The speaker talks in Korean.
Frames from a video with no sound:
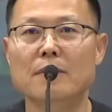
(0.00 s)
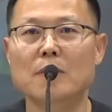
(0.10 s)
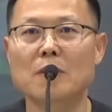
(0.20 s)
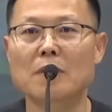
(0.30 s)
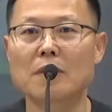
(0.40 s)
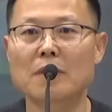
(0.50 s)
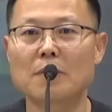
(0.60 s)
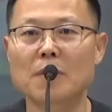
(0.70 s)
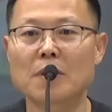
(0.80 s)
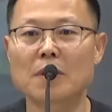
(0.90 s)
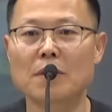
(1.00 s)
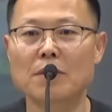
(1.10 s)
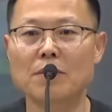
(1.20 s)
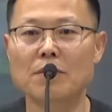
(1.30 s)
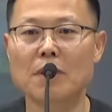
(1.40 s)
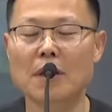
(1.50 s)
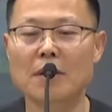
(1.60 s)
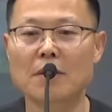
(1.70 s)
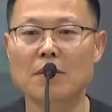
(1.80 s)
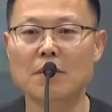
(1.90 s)
어떤 뭐 이유가
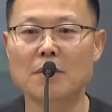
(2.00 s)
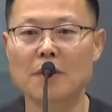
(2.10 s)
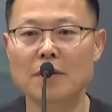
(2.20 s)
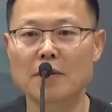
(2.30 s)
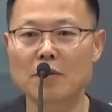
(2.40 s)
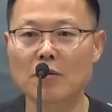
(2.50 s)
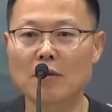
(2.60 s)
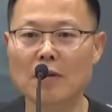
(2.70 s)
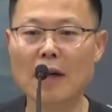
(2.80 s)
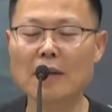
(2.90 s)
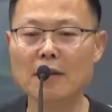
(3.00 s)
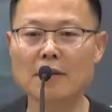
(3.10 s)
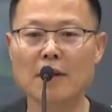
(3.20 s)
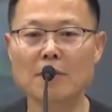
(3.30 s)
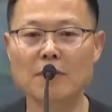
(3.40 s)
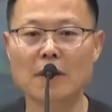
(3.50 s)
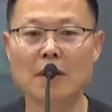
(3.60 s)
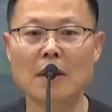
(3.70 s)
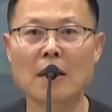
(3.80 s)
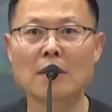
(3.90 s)
있고 뭐 어떤 조건 환경 때문에
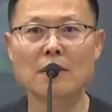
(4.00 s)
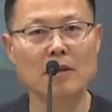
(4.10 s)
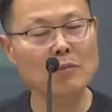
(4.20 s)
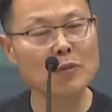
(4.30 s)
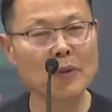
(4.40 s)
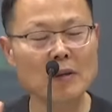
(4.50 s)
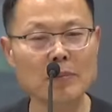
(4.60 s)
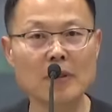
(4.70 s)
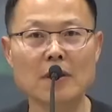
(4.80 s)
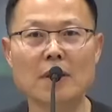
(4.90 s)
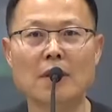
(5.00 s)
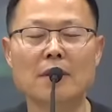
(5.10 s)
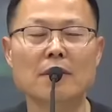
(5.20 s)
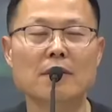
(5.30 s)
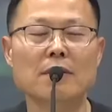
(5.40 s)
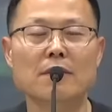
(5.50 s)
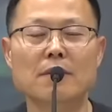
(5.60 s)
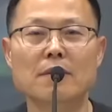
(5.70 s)
그 전부 변명이에요.